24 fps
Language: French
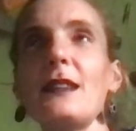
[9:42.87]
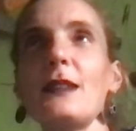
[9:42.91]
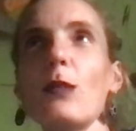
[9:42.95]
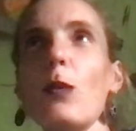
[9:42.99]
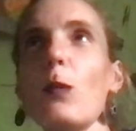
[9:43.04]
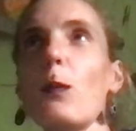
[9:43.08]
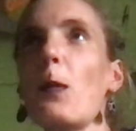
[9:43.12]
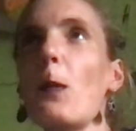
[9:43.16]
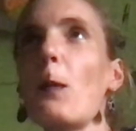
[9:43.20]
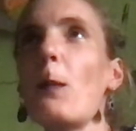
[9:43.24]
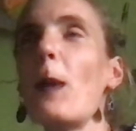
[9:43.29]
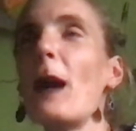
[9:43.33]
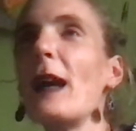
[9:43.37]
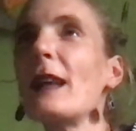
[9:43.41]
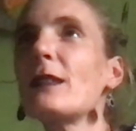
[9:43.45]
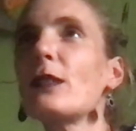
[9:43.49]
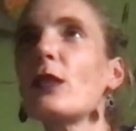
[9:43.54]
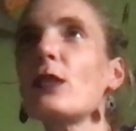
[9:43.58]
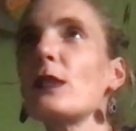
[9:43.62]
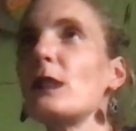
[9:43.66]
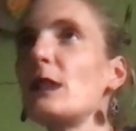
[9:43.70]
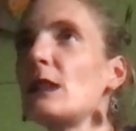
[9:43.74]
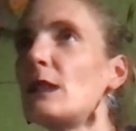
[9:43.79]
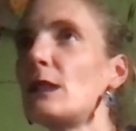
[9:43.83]
on ne peut pas être en
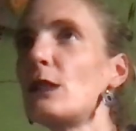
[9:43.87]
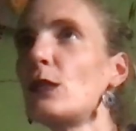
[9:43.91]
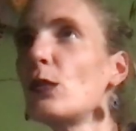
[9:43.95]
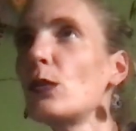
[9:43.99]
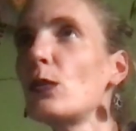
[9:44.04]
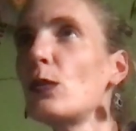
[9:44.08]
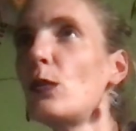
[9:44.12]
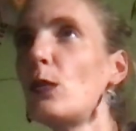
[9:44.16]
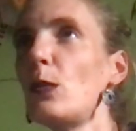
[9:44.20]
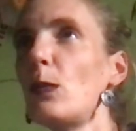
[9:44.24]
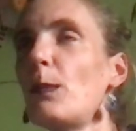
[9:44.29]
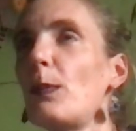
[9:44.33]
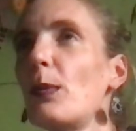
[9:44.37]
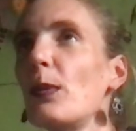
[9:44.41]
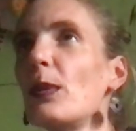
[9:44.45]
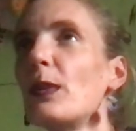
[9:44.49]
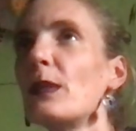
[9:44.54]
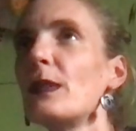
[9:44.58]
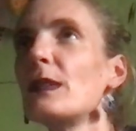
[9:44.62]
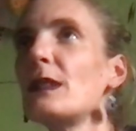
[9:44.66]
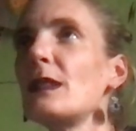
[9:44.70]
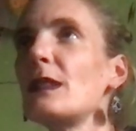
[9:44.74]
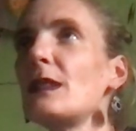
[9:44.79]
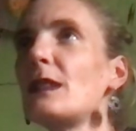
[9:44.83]
10 de coupe
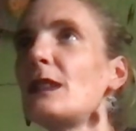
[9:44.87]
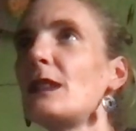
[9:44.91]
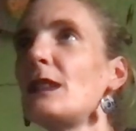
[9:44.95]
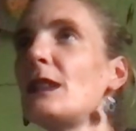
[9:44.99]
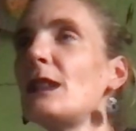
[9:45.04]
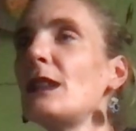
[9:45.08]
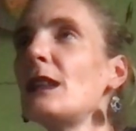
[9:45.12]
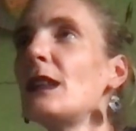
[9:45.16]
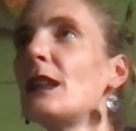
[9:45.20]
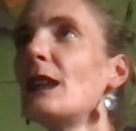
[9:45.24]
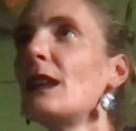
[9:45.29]
si